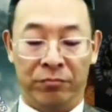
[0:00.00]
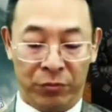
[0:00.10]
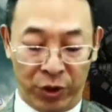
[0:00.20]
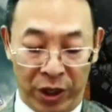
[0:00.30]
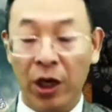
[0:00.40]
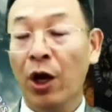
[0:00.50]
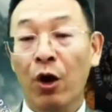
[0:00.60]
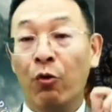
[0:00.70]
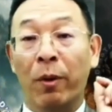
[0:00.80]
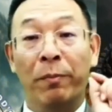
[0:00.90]
所以。
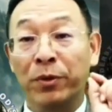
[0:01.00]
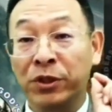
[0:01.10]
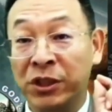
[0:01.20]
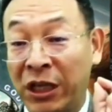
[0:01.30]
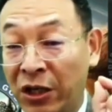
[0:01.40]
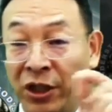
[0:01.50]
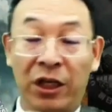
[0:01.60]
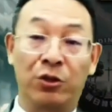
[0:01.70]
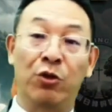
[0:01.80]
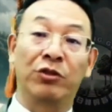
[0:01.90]
我们不是相信一
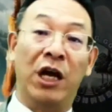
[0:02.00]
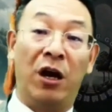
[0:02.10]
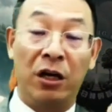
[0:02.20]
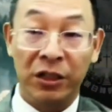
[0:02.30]
个宗教，